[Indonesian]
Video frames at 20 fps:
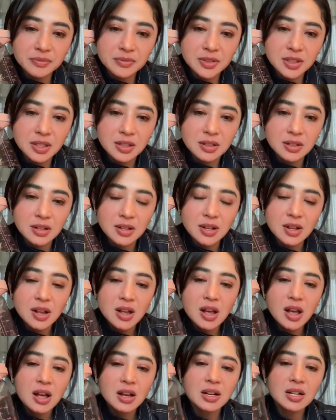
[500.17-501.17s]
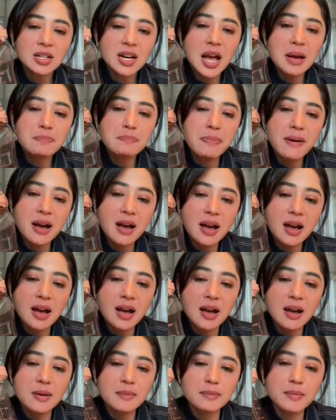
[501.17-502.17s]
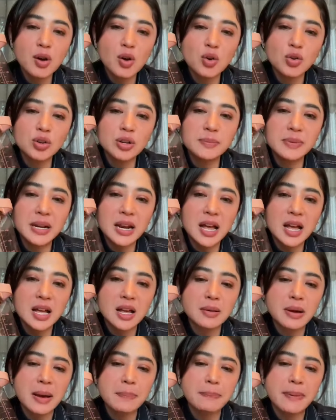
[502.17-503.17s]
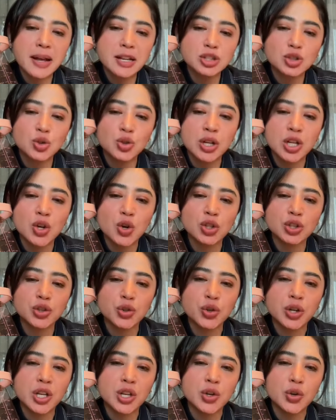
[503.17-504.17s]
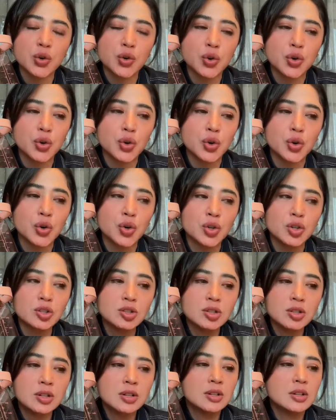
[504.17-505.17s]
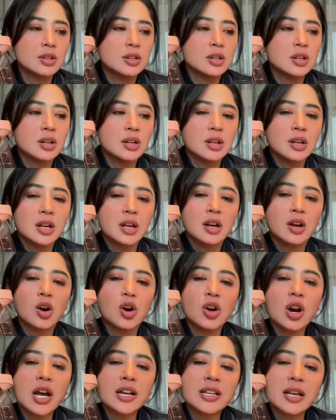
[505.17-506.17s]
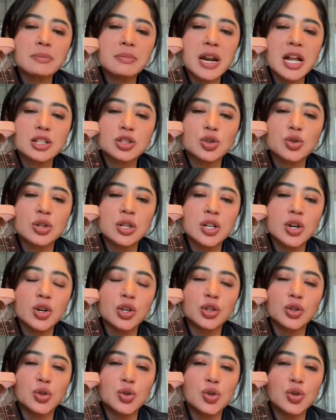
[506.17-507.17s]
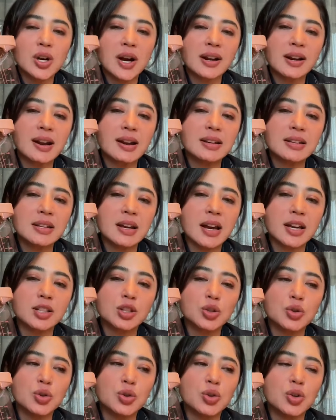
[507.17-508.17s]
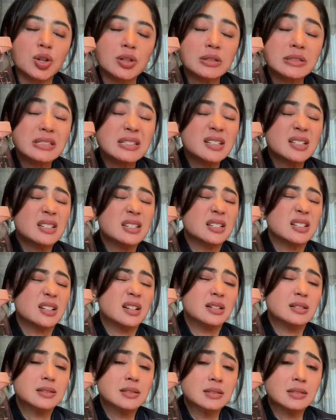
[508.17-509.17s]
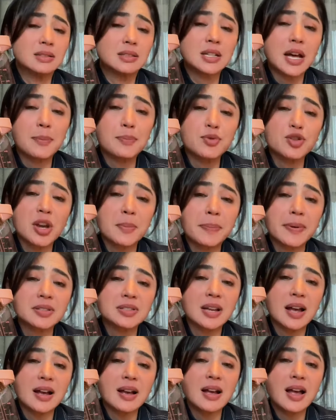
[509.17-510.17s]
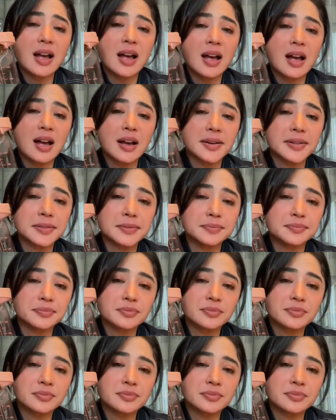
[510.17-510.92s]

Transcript: makan bumbu kenapa mau dibilang apa sunio sunio orang yang bilang sunio itu karena dia itu nggak punya pasangan